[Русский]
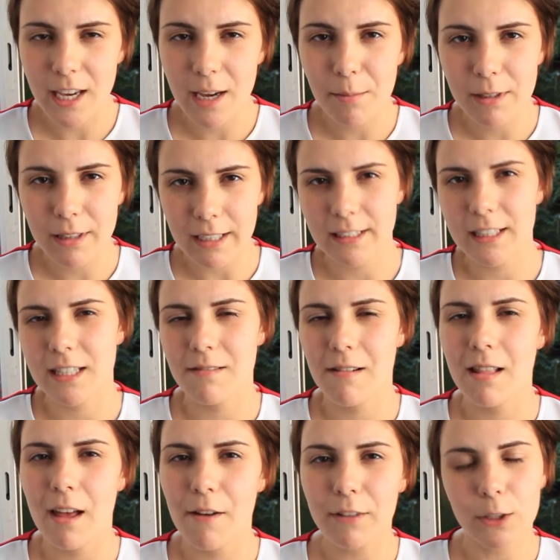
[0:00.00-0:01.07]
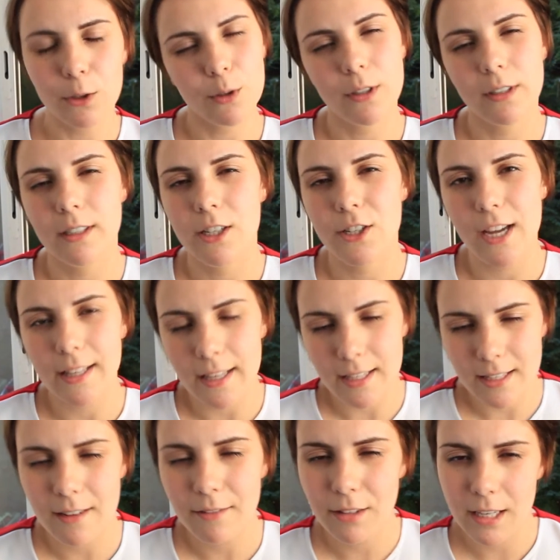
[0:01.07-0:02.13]
я бы так назвала, в которых лежат
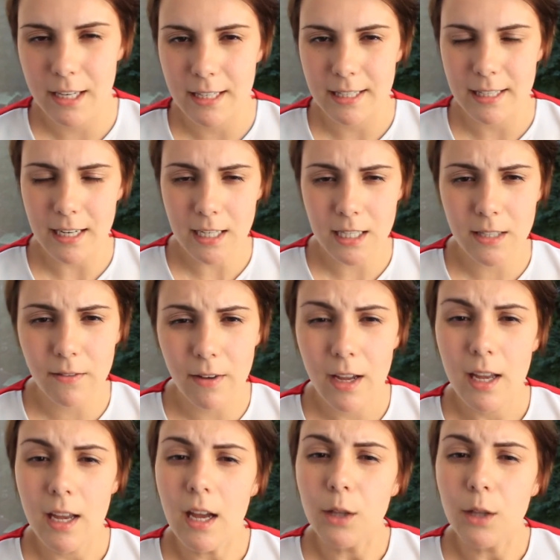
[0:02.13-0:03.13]
основные средства.